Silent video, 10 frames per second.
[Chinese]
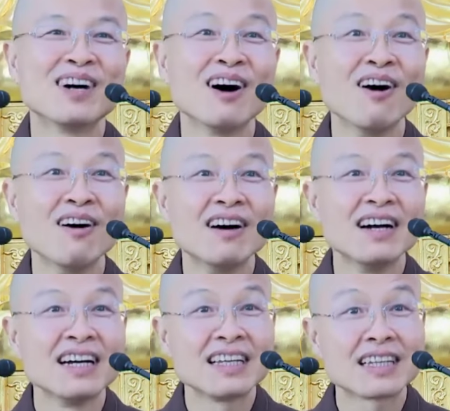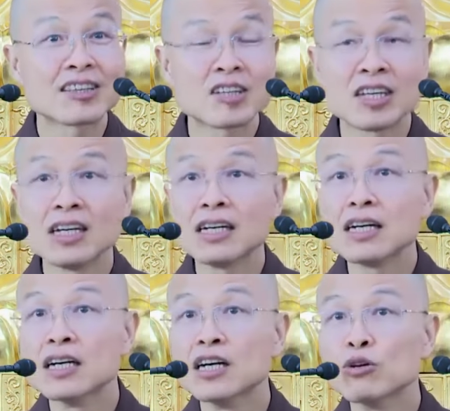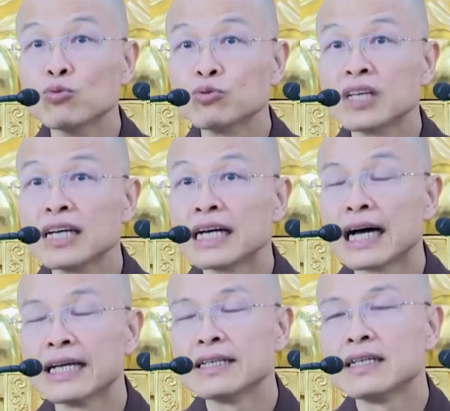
哦，那听而无听啊，